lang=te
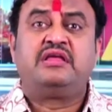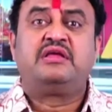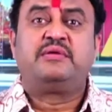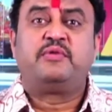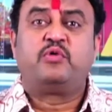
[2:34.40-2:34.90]
ఈ
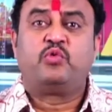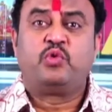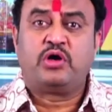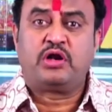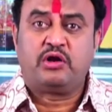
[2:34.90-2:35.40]

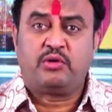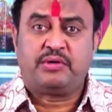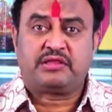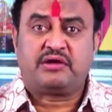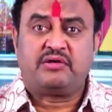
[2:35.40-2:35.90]
ఊహల్లో
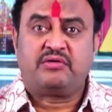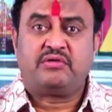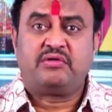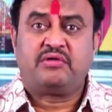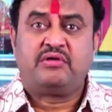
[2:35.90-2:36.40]
బతకడం
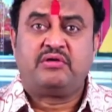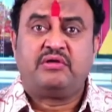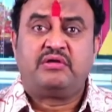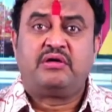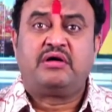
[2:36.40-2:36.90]

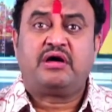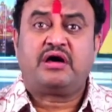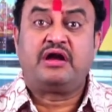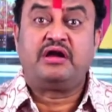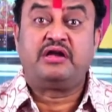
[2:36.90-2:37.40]

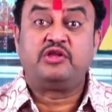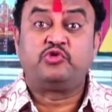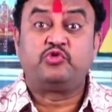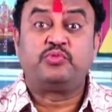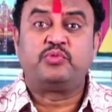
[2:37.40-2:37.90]
కంటి
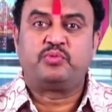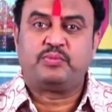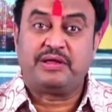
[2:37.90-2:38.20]
చూపు